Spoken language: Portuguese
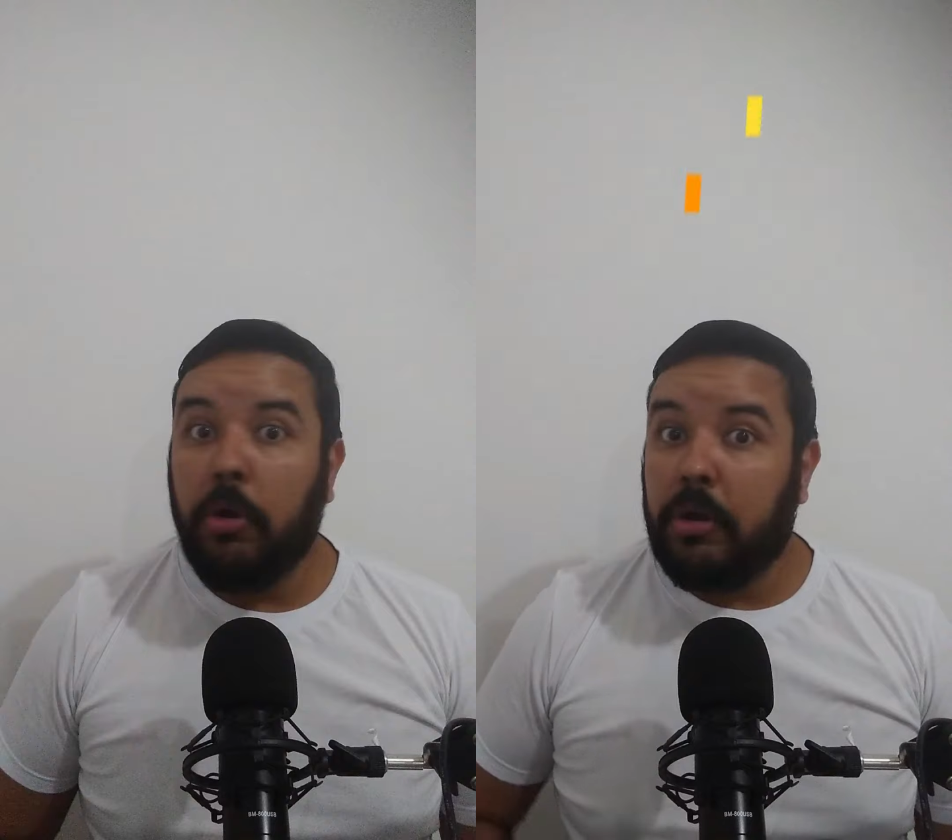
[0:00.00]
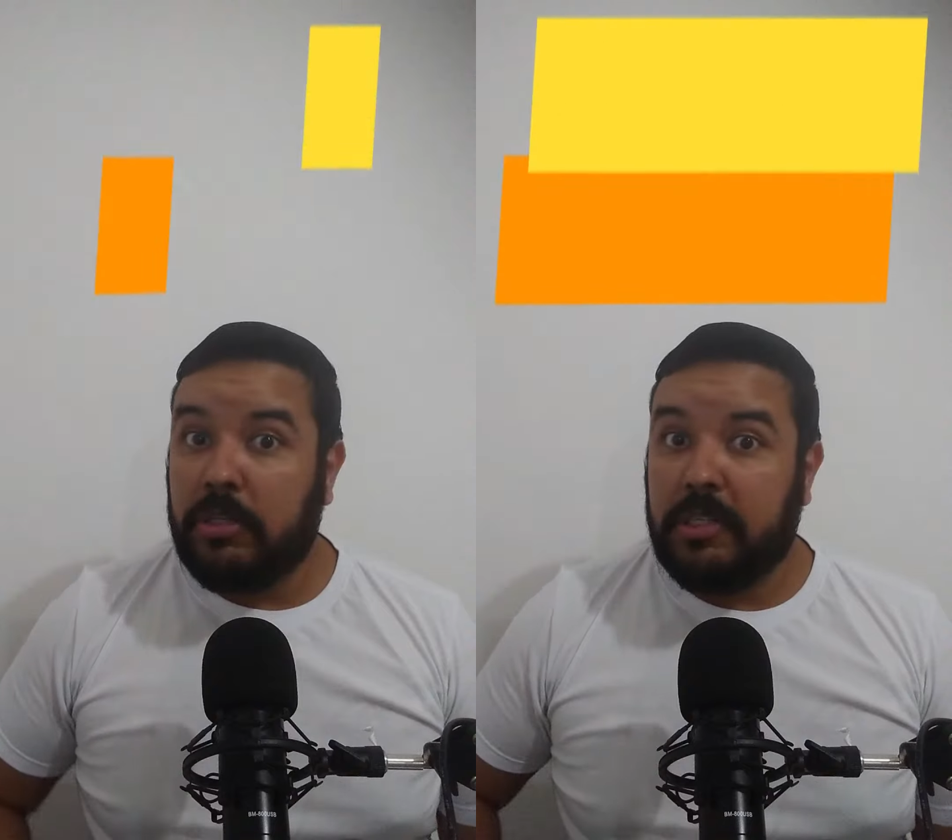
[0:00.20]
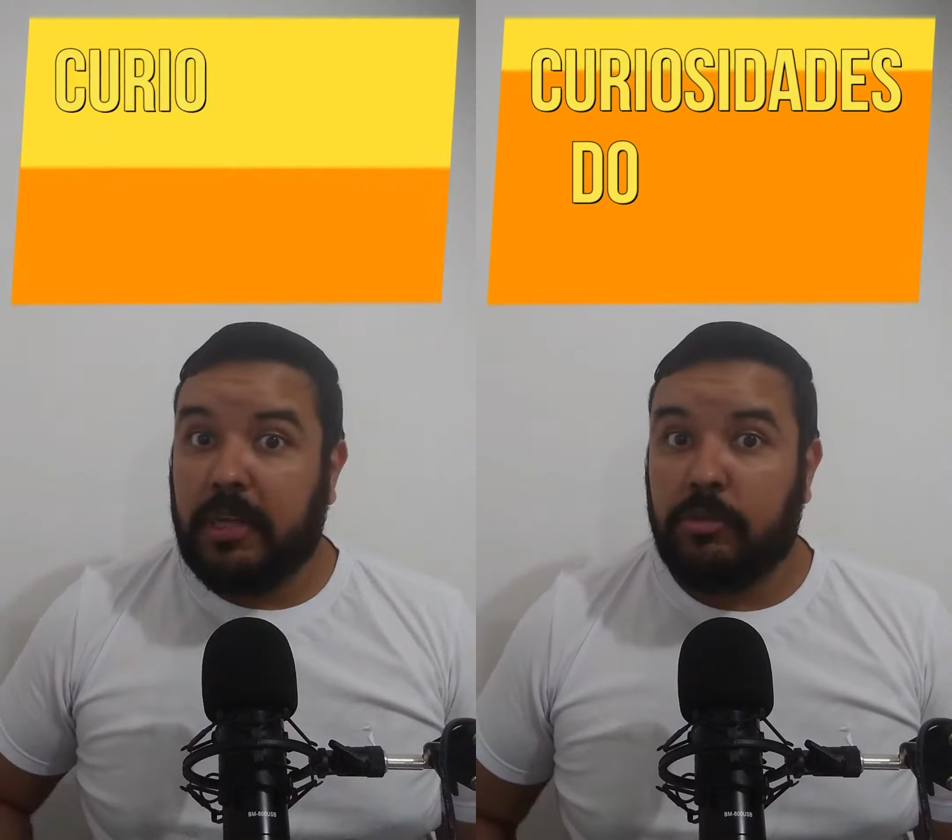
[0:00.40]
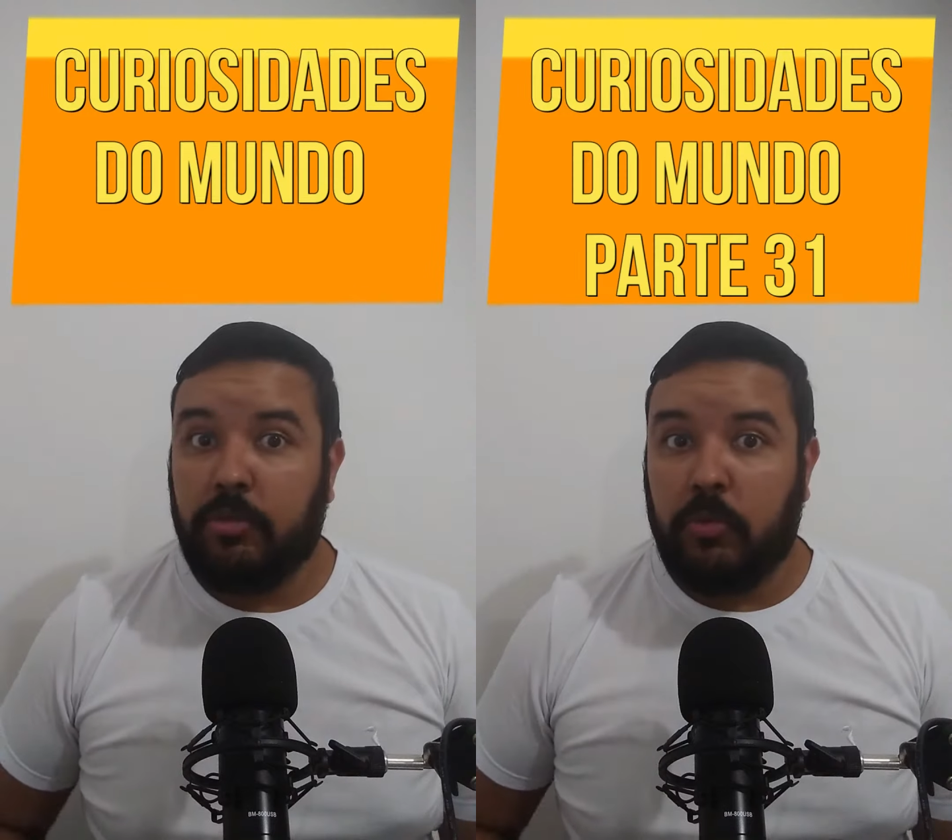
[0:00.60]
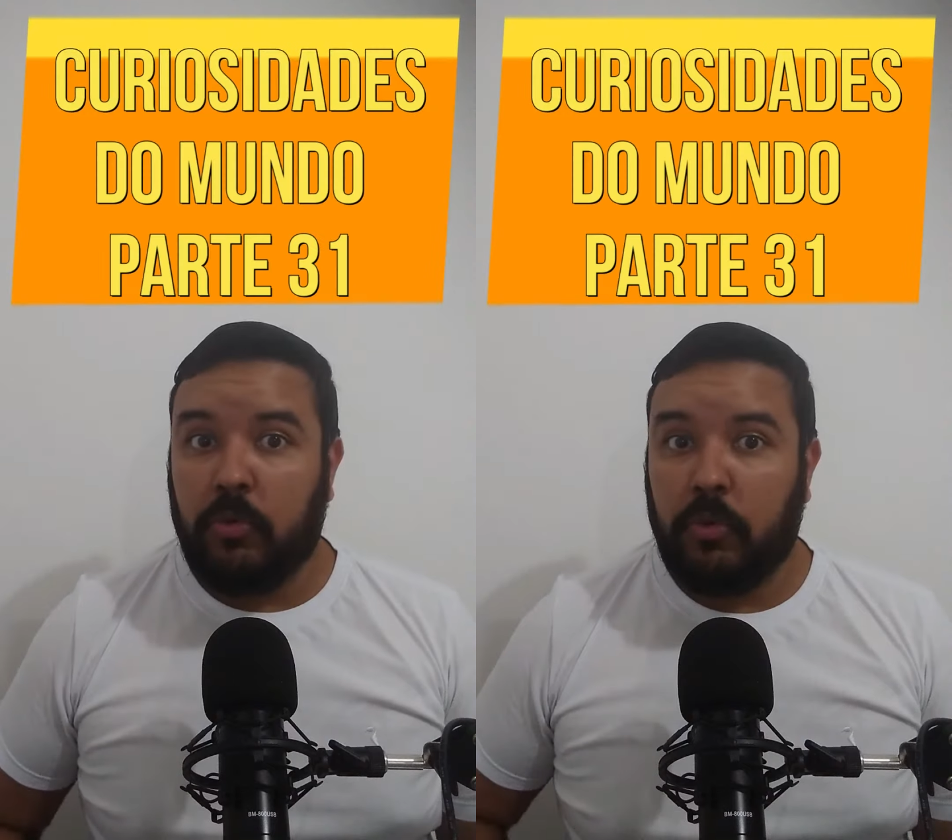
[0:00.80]
Curiosidades
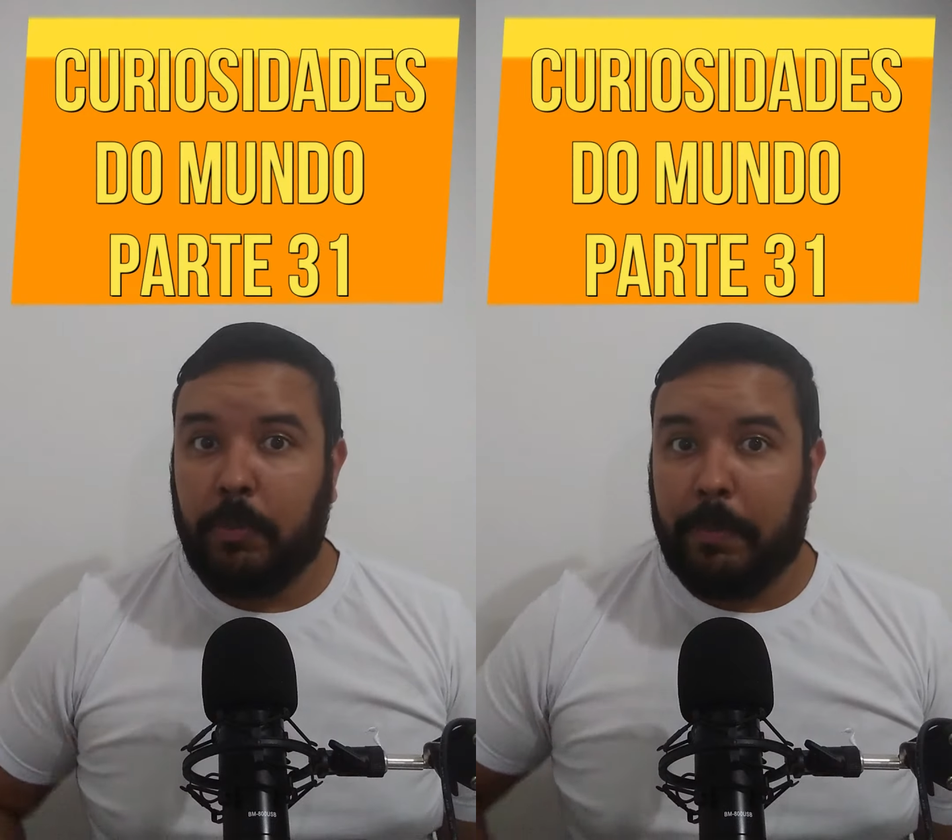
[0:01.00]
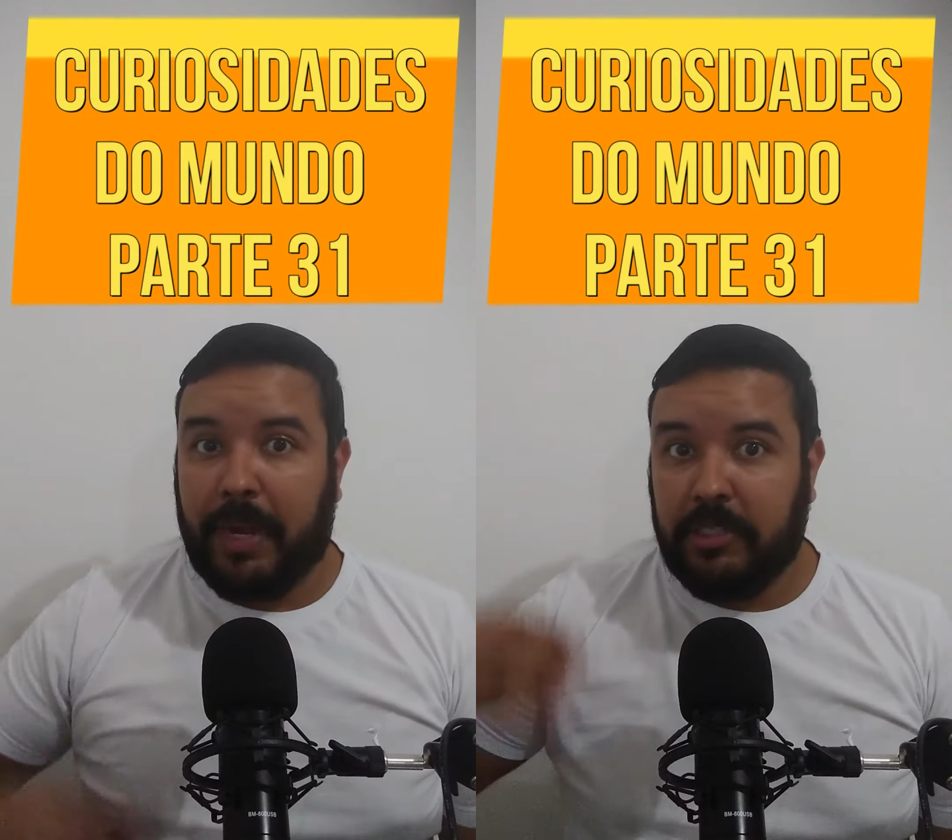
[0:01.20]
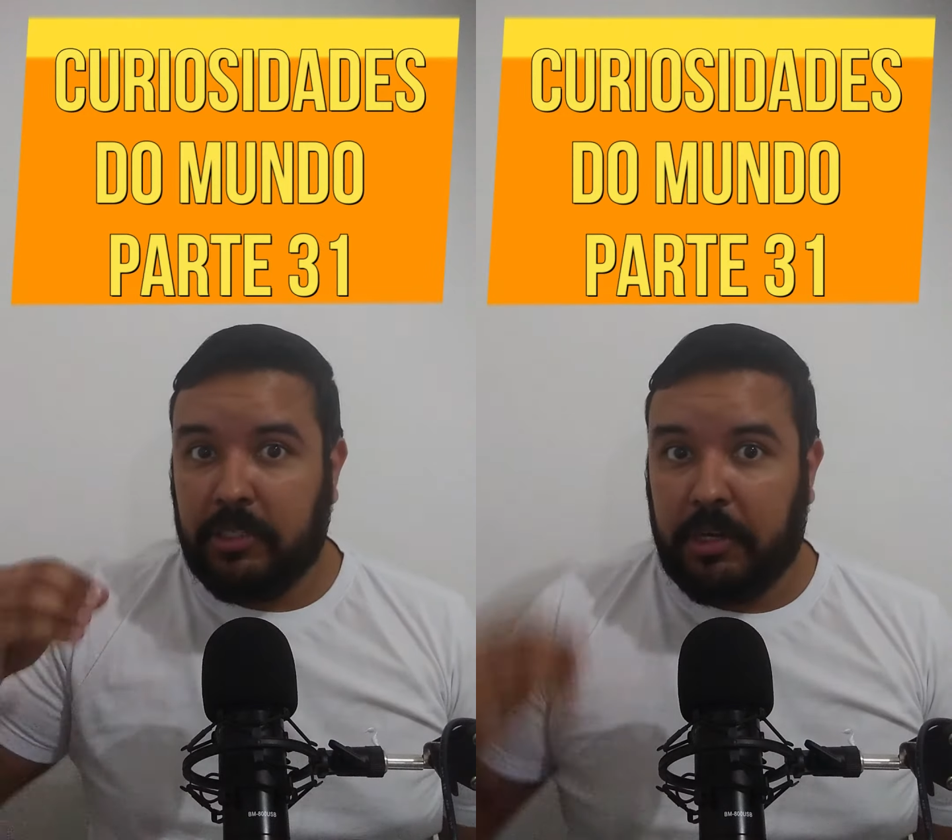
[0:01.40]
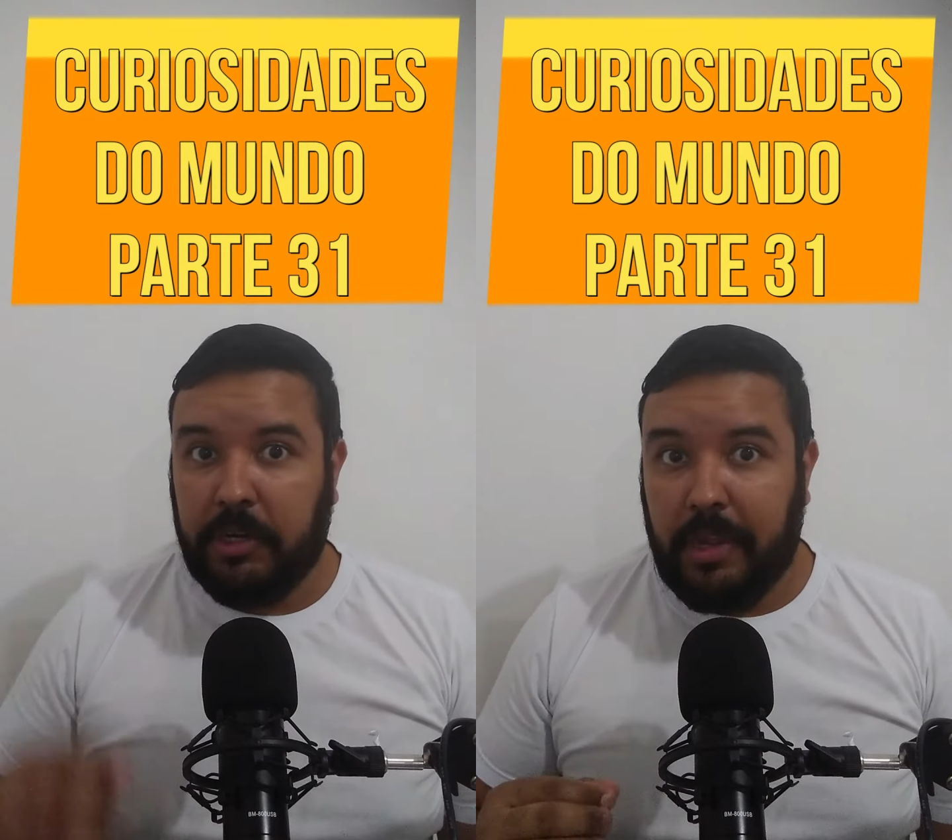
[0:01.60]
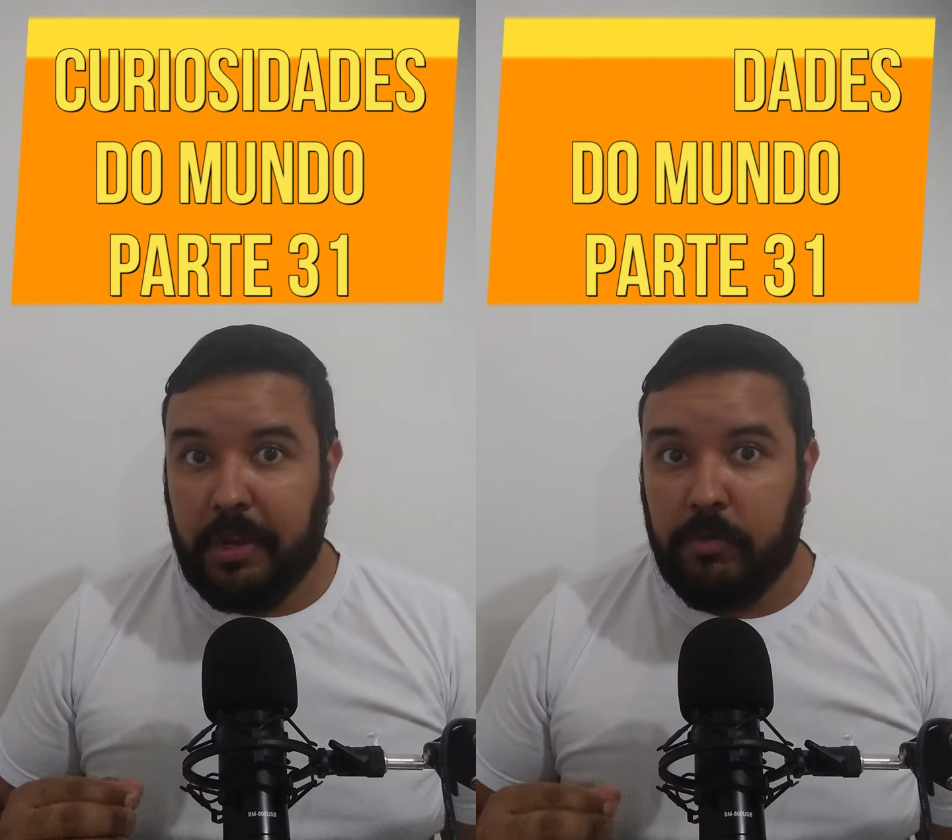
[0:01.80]
do Mundo, parte
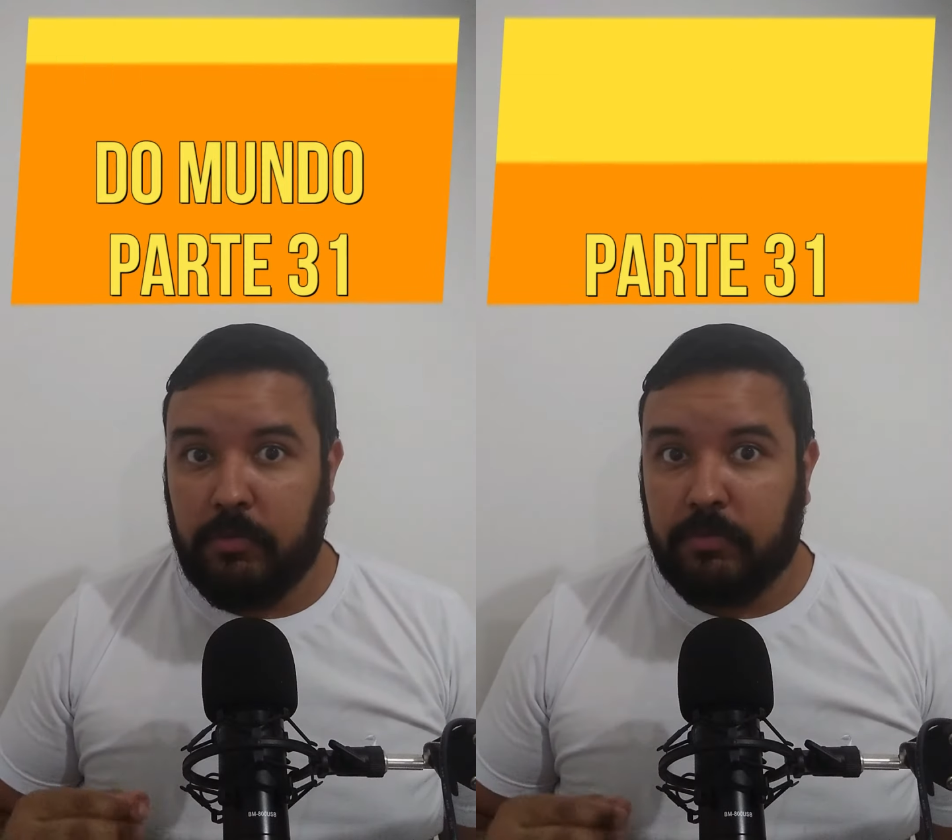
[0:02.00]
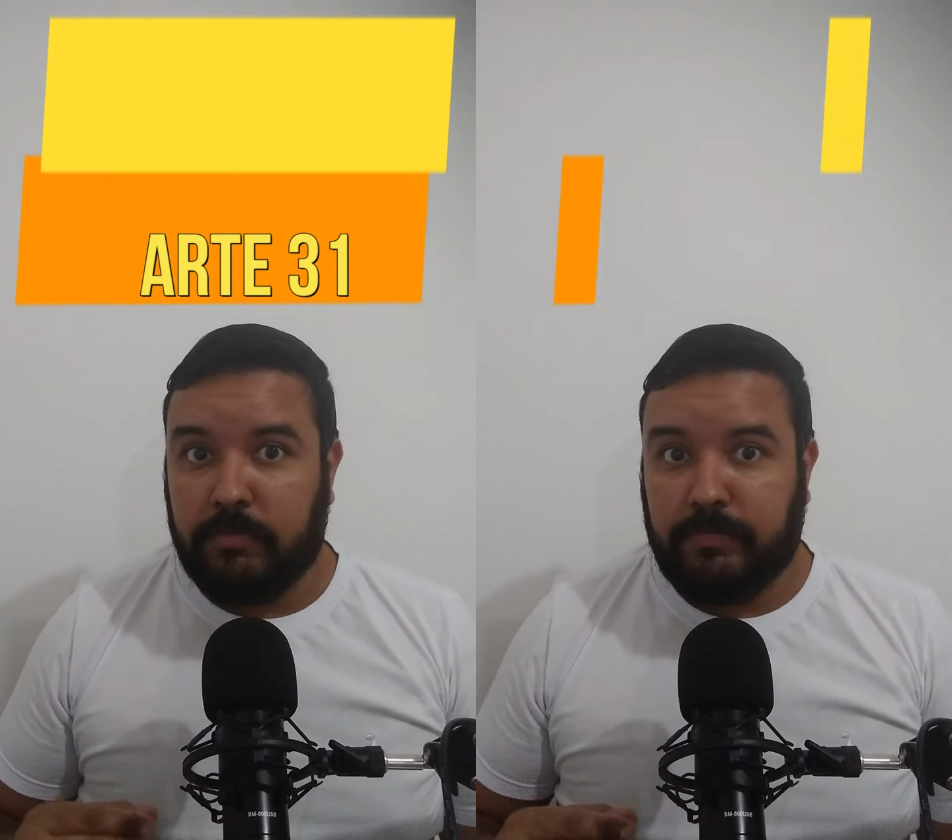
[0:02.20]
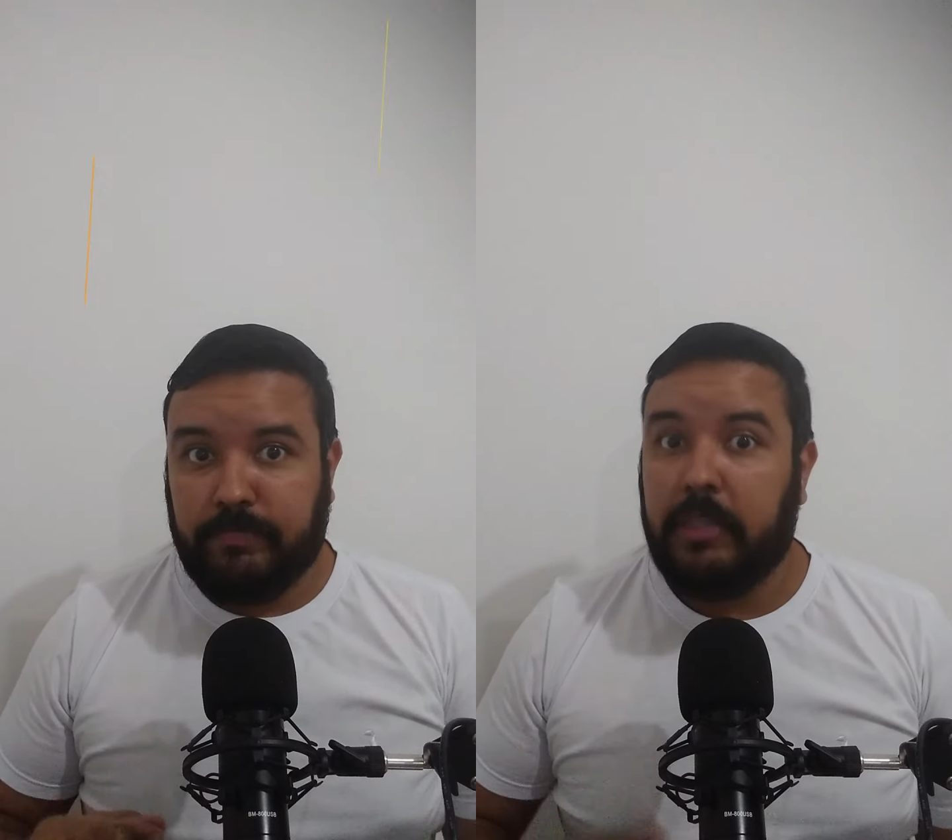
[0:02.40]
31.